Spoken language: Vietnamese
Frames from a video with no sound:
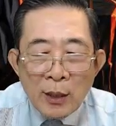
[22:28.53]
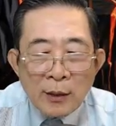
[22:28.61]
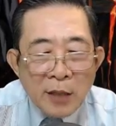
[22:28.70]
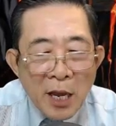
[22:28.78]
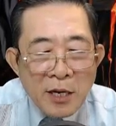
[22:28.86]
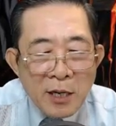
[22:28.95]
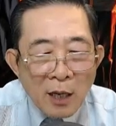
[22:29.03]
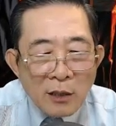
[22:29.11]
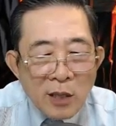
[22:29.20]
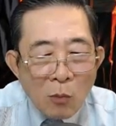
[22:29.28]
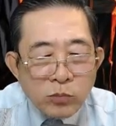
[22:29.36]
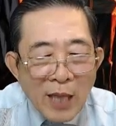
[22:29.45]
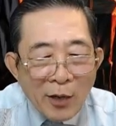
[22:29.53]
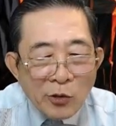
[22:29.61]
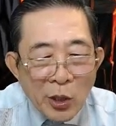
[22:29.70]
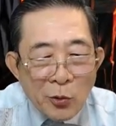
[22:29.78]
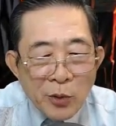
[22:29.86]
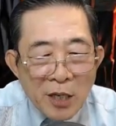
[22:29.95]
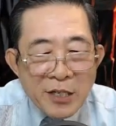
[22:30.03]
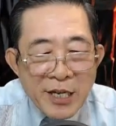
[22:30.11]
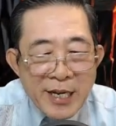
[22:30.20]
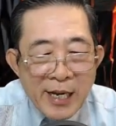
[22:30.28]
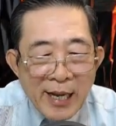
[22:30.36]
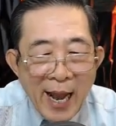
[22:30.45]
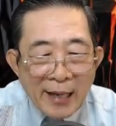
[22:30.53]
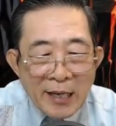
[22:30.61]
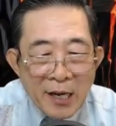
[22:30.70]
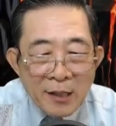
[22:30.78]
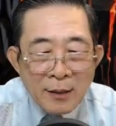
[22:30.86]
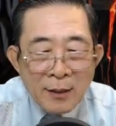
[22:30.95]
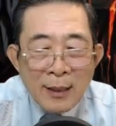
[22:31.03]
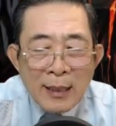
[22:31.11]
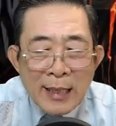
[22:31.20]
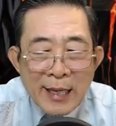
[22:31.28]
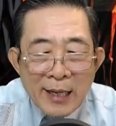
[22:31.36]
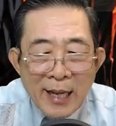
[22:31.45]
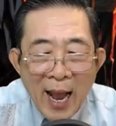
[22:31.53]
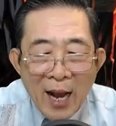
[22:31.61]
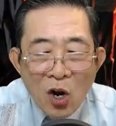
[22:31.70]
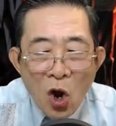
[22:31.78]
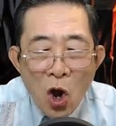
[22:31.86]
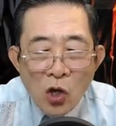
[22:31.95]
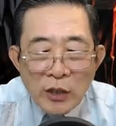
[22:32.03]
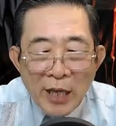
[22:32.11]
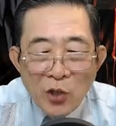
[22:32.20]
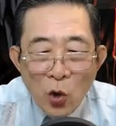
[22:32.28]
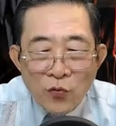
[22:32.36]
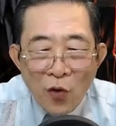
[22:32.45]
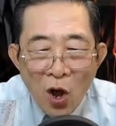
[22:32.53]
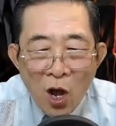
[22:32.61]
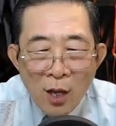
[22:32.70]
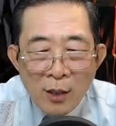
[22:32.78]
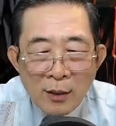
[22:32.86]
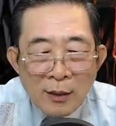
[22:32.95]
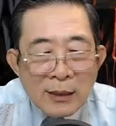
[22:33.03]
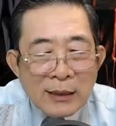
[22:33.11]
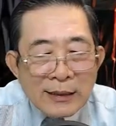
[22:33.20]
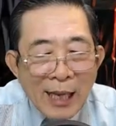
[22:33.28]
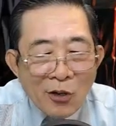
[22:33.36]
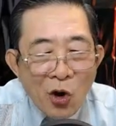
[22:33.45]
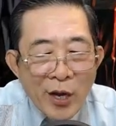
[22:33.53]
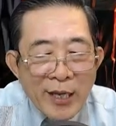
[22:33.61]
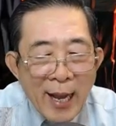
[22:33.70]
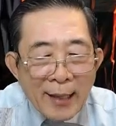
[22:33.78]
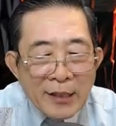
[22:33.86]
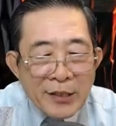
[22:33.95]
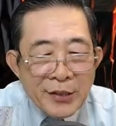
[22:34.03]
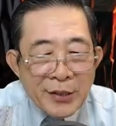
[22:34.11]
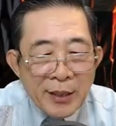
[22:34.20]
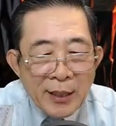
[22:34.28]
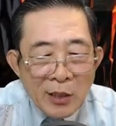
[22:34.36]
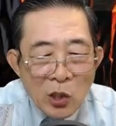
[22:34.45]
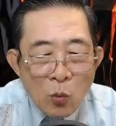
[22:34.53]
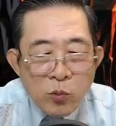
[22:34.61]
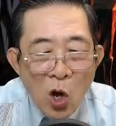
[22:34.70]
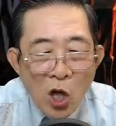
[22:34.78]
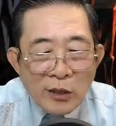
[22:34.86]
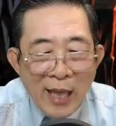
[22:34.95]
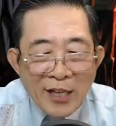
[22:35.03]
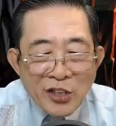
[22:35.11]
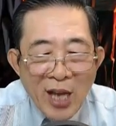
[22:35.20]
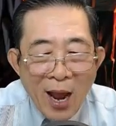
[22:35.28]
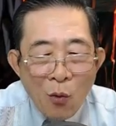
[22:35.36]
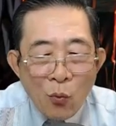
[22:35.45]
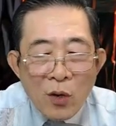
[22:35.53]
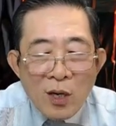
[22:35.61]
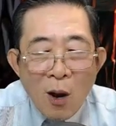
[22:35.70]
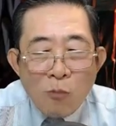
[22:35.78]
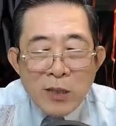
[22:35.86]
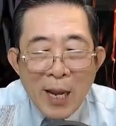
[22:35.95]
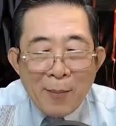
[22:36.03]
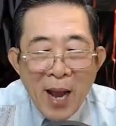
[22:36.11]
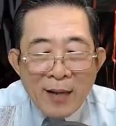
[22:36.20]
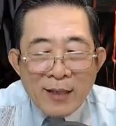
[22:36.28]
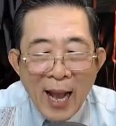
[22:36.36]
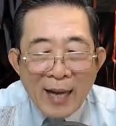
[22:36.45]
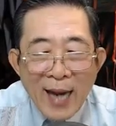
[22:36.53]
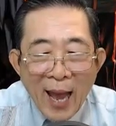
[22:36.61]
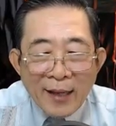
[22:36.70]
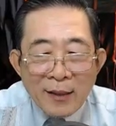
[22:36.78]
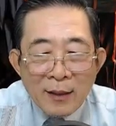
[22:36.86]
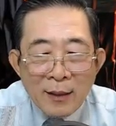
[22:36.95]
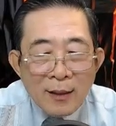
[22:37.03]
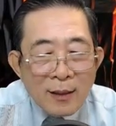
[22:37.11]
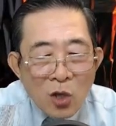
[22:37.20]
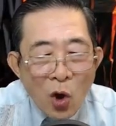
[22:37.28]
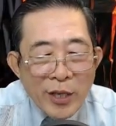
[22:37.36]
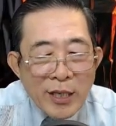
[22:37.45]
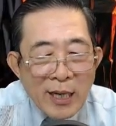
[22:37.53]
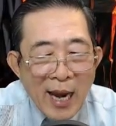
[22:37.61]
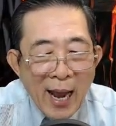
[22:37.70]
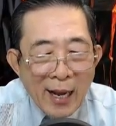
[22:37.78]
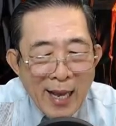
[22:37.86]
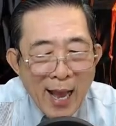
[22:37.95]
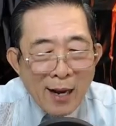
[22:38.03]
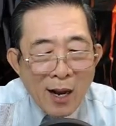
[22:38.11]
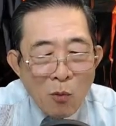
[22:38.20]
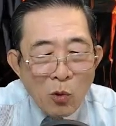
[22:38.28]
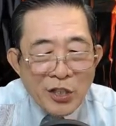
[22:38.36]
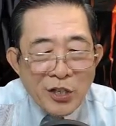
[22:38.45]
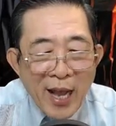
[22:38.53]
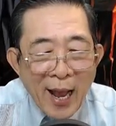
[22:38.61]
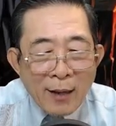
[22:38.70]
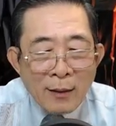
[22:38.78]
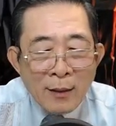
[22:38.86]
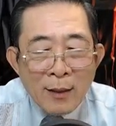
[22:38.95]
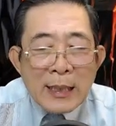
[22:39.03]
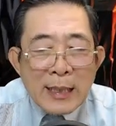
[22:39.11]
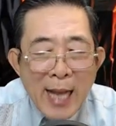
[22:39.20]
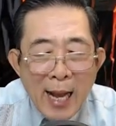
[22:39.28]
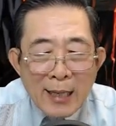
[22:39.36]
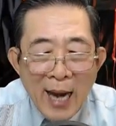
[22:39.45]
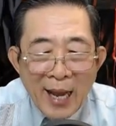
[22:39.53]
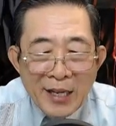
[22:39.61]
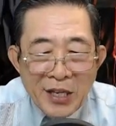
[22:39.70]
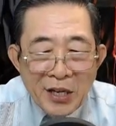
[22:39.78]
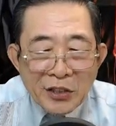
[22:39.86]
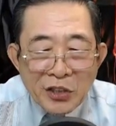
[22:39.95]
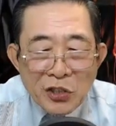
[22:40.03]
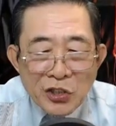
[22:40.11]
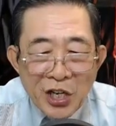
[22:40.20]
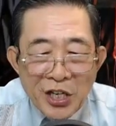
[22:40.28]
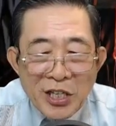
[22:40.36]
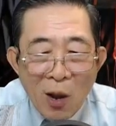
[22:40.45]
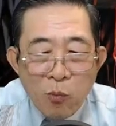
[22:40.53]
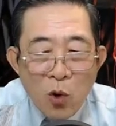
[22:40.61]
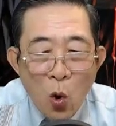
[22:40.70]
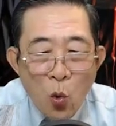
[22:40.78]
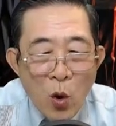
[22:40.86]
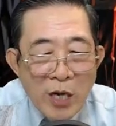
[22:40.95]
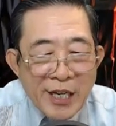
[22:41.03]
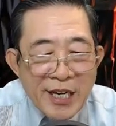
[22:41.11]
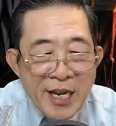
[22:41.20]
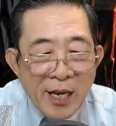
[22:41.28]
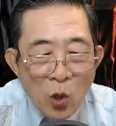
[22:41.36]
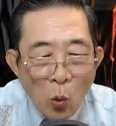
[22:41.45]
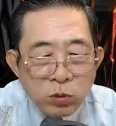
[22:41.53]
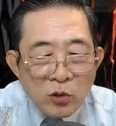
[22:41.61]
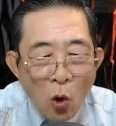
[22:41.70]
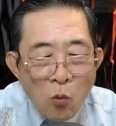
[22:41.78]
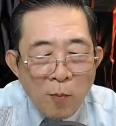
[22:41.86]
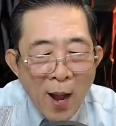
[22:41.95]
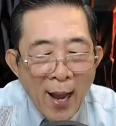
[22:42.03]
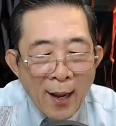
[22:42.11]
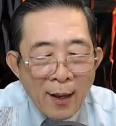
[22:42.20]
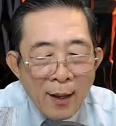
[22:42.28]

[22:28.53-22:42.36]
Thế lực trong tay của tiểu tử kia càng lớn, Liên càng khó có thể đối phó. Ta nói các người, lúc đó tại sao không đem hắn cản lại? Coi như là ngăn không có được hắn, ngăn lại những cái tướng sĩ độc cô quân kia cũng tốt mà.